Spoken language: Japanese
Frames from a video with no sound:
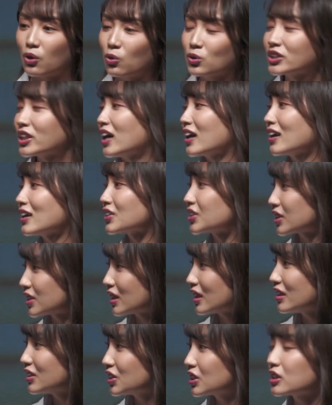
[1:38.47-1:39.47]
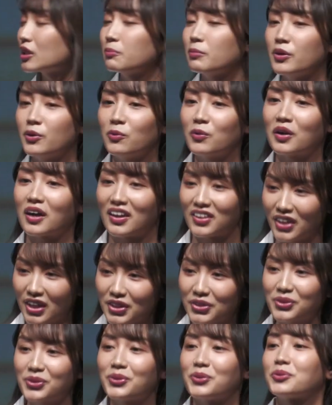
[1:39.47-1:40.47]
星博士で演じてみようか
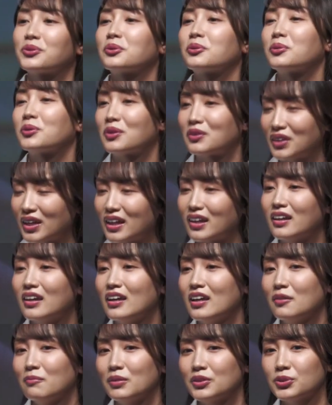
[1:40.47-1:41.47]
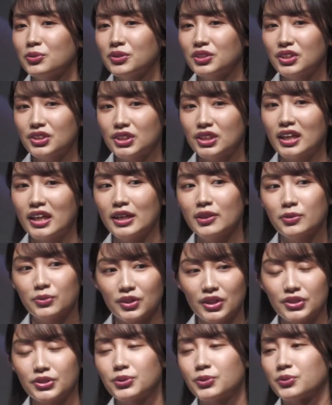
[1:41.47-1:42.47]
なっていうところで、まあ、そういった違い
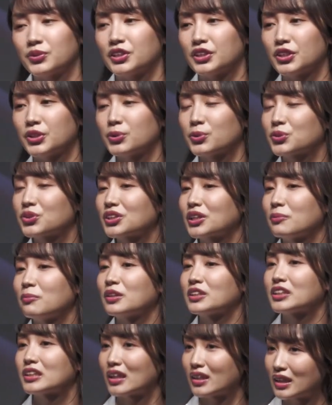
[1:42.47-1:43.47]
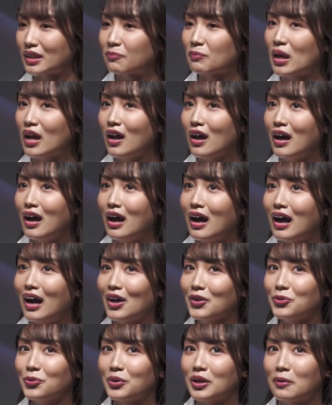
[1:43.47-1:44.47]
を出すように気をつけましたね。
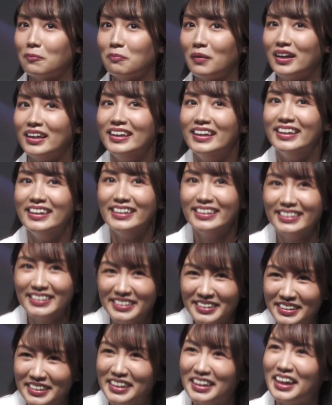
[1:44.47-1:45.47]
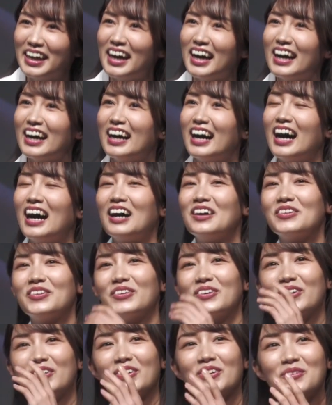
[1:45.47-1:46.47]
あとやっぱりあ
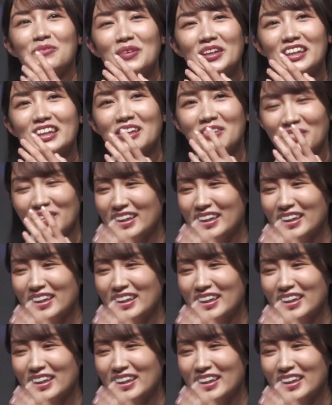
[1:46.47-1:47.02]
の見た